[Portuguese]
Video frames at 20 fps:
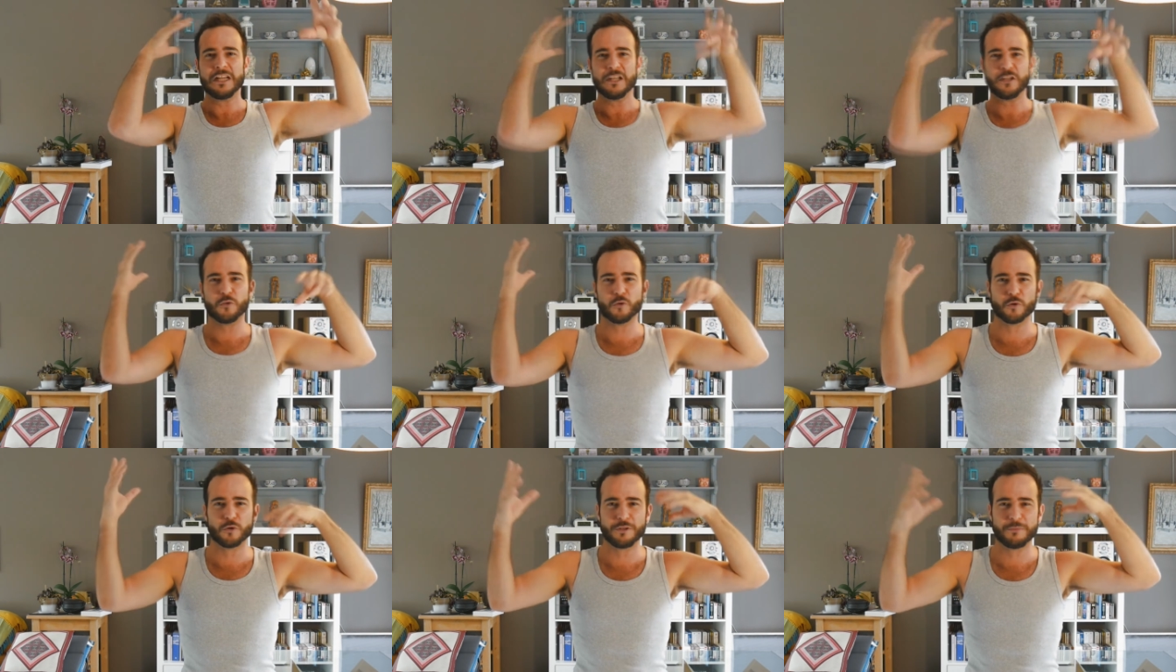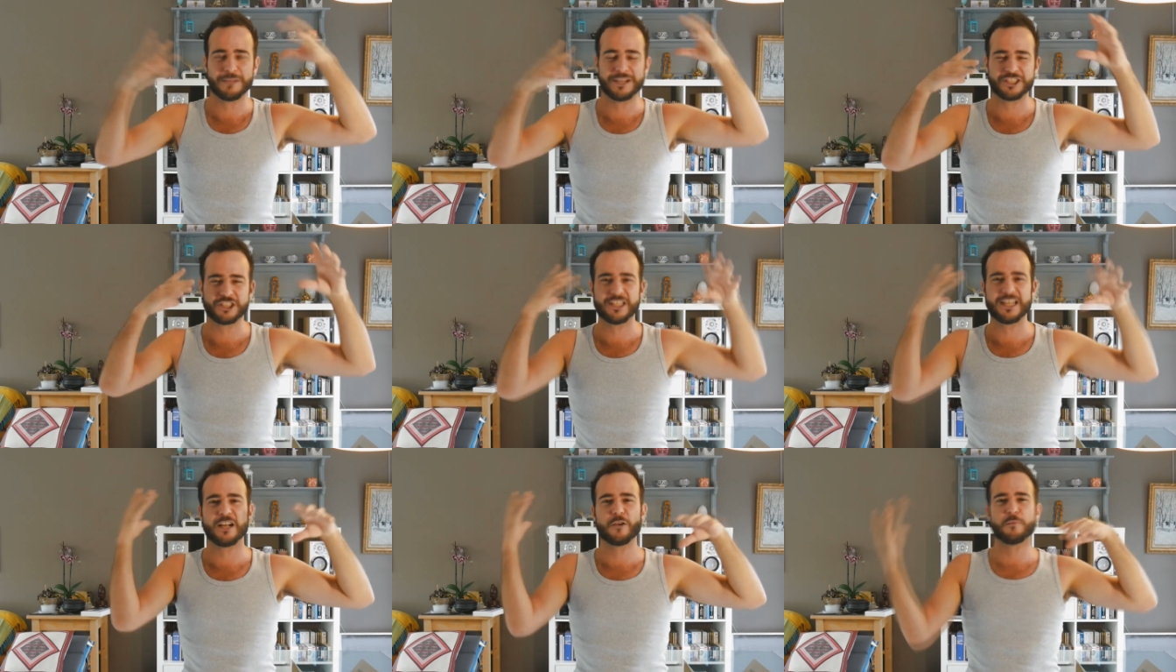no
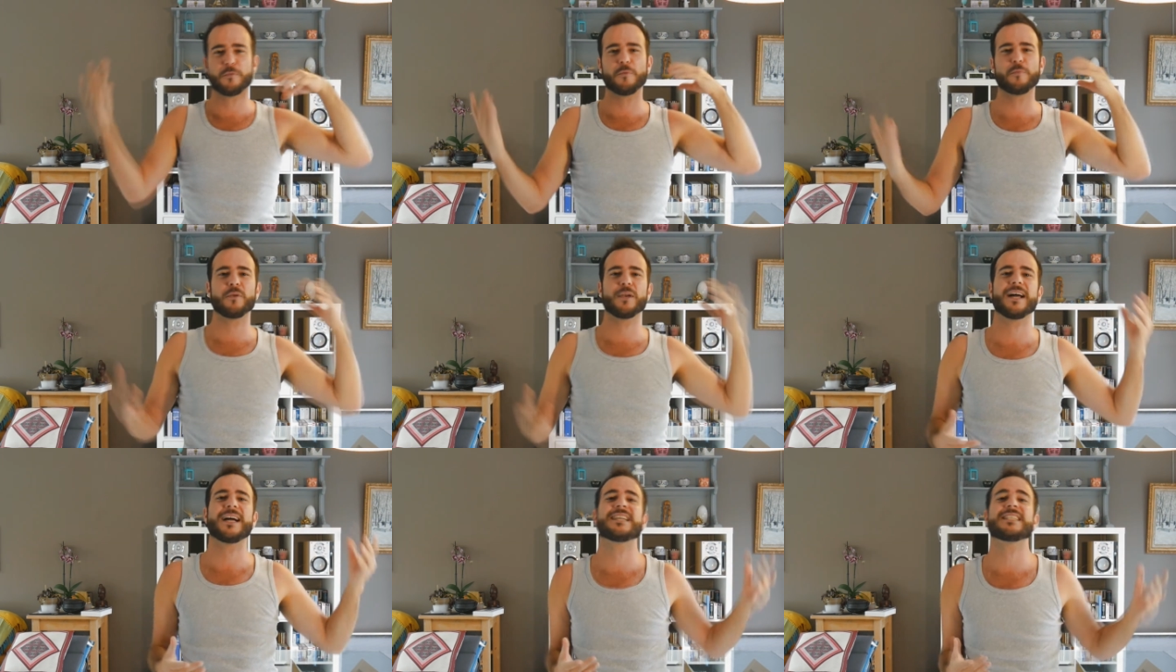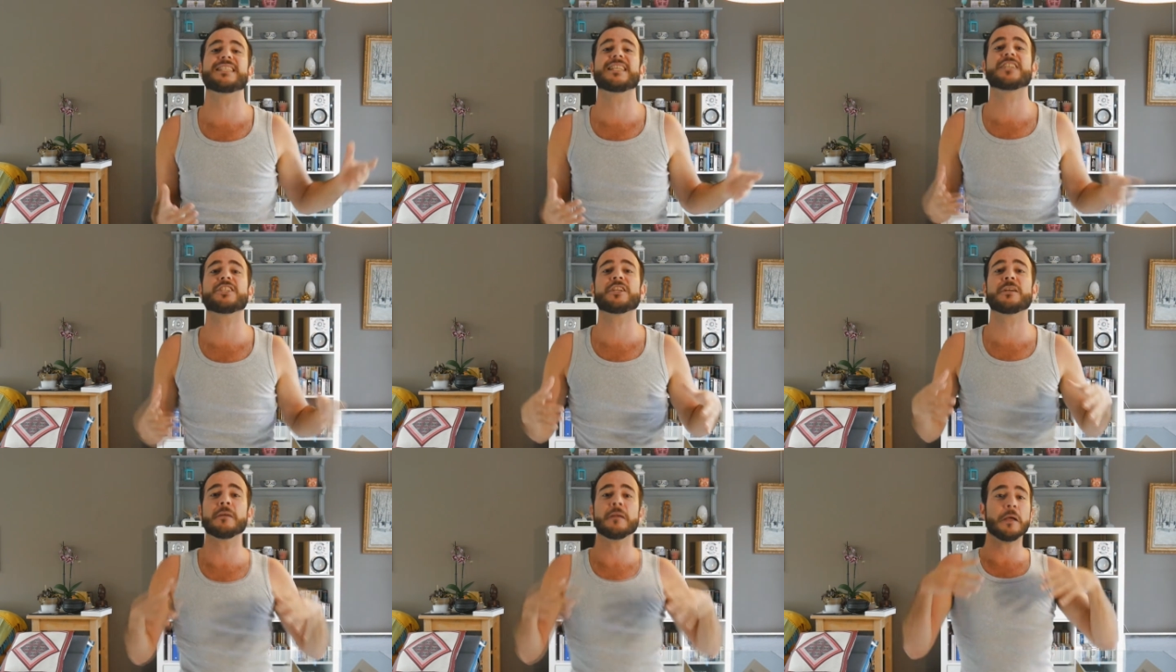imaginário popular,
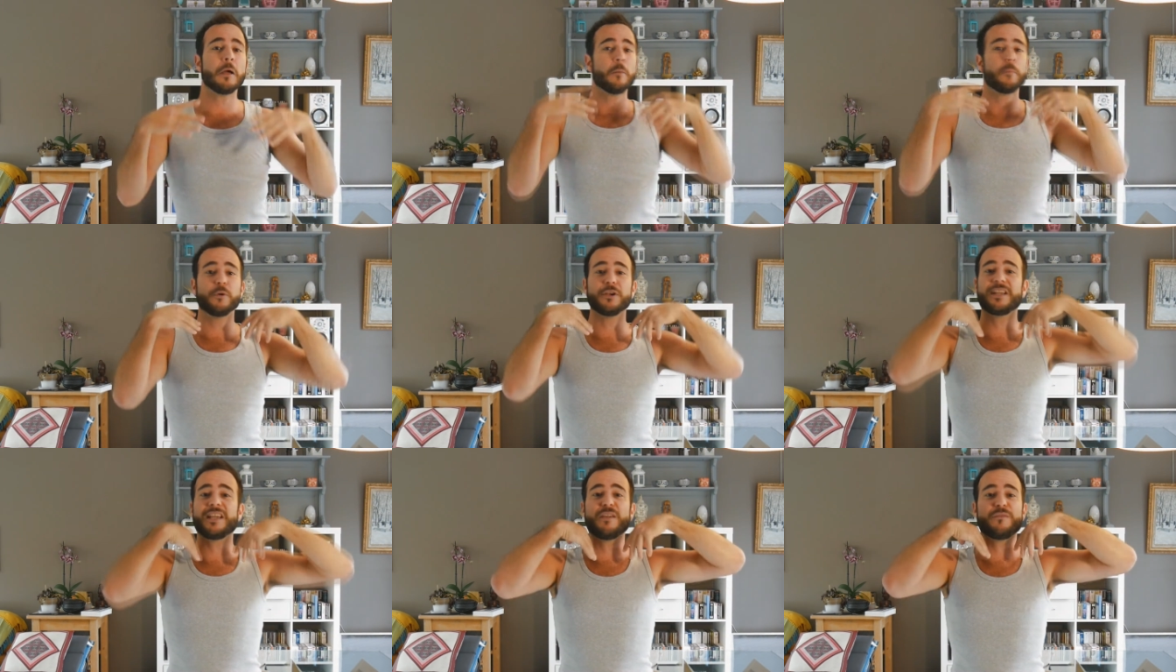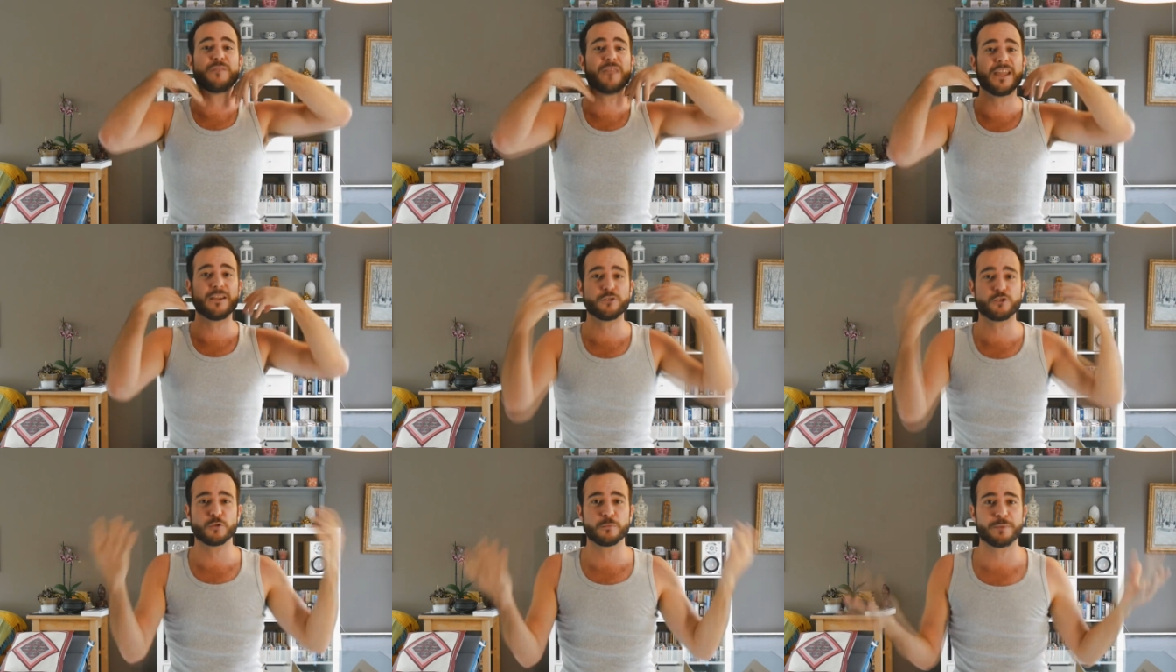seja porque
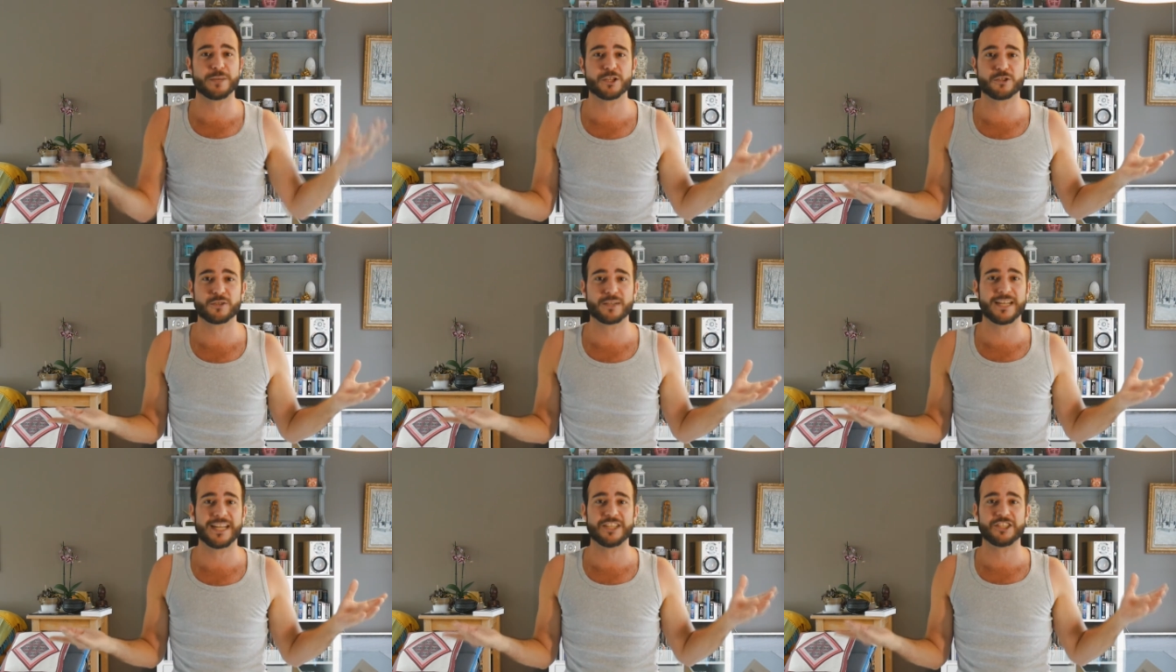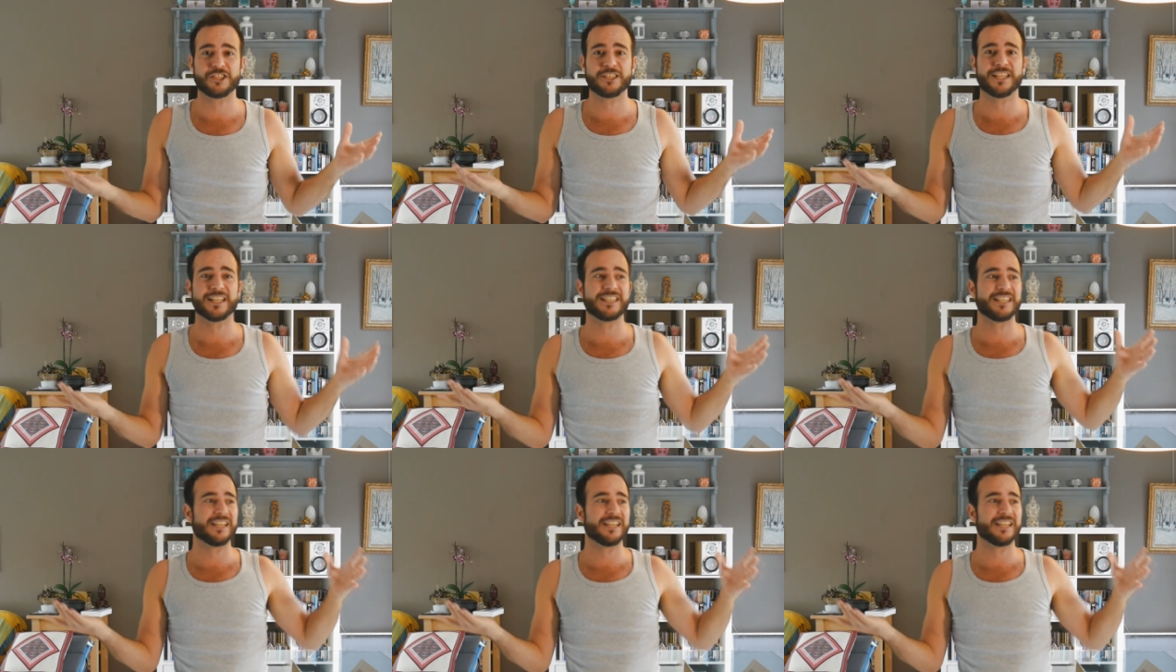veio de um personagem da